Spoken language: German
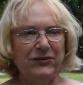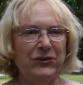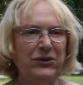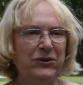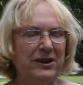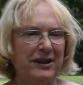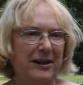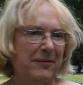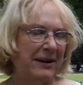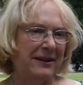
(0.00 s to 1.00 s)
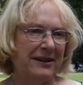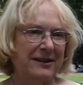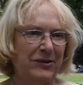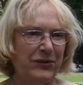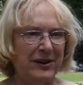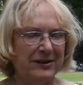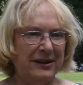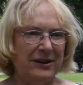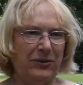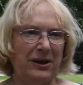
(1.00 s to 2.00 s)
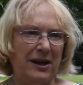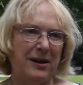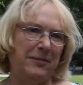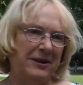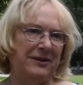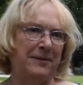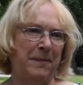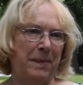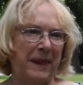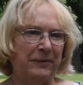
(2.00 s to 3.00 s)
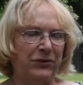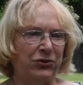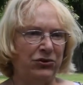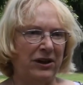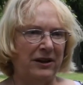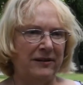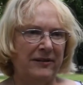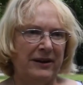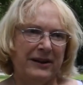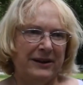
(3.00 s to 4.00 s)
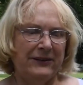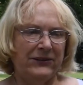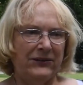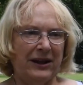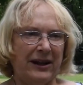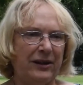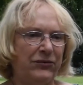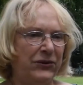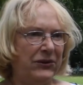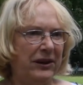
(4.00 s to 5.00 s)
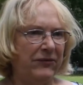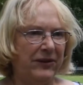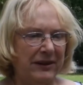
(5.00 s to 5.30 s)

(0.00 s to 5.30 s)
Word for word: das für die Unternehmen attraktiv ist, E-Roller in Mitte abzustellen. Es ist leider für sie